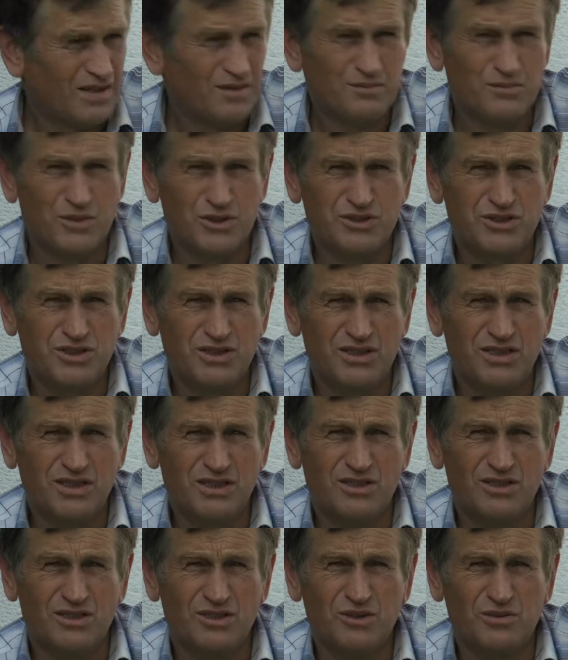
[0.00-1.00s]
Bo dziki
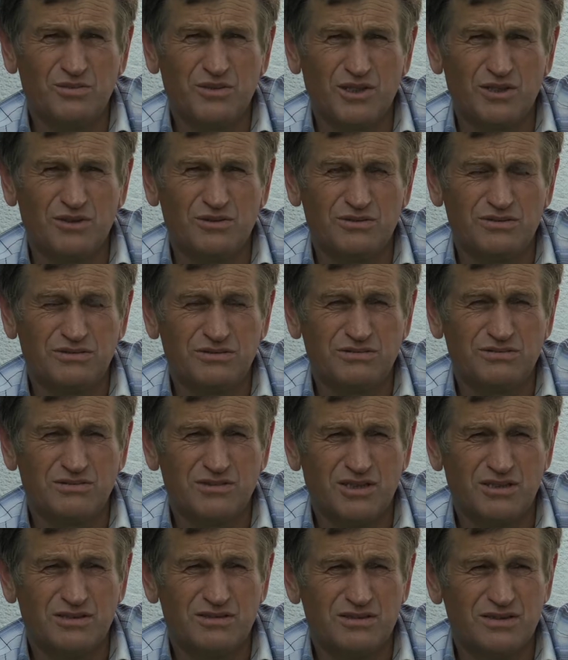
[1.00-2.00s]
to lubią
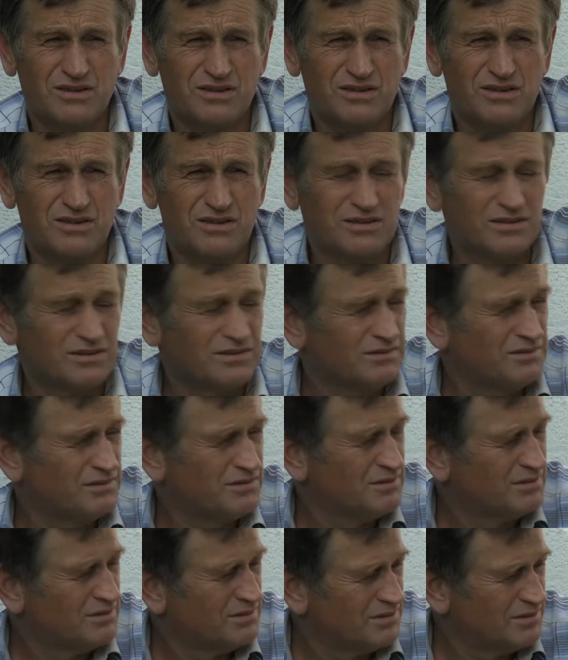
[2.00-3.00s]
yy,
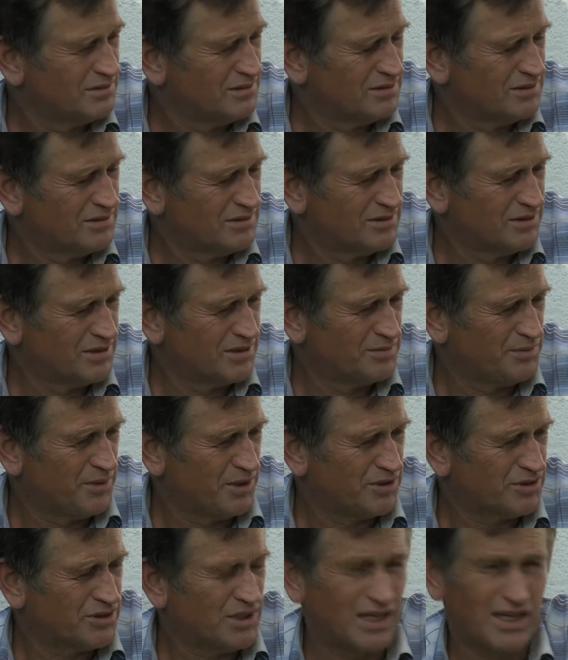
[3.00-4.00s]

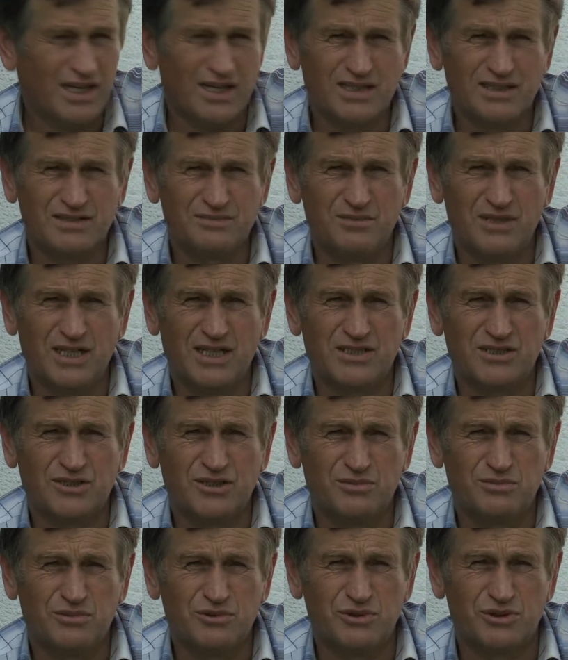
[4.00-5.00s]
zboża jak
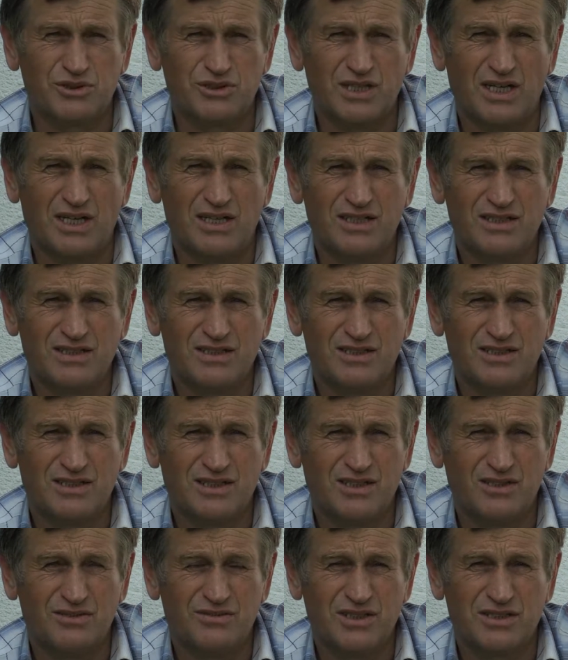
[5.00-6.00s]
mleczko puszcza.
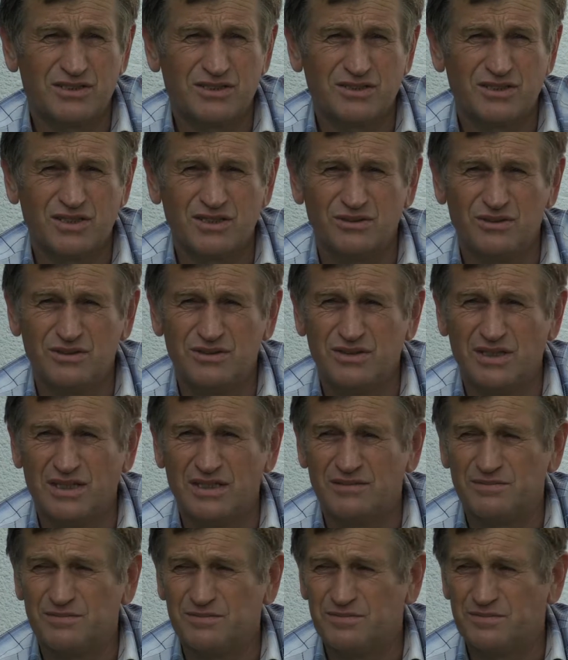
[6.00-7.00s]
Owiec szczególnie.
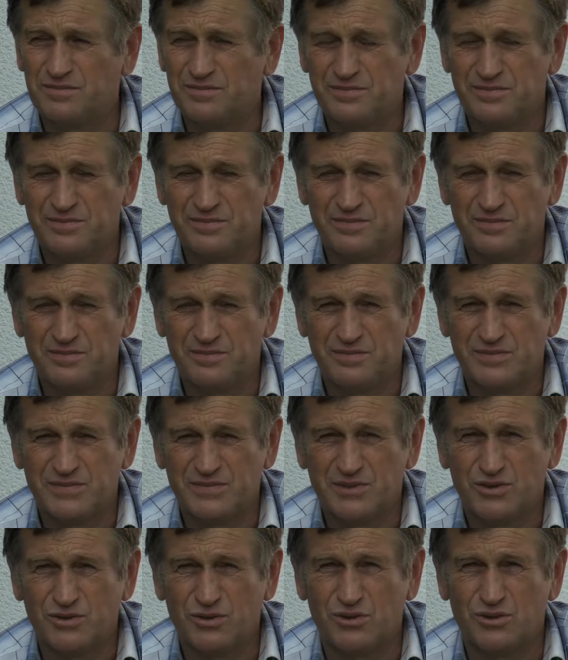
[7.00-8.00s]

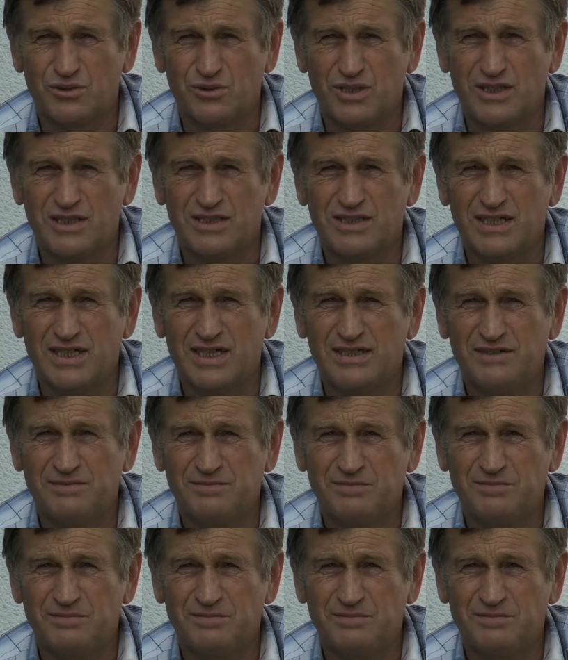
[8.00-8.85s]
Kukurydzę.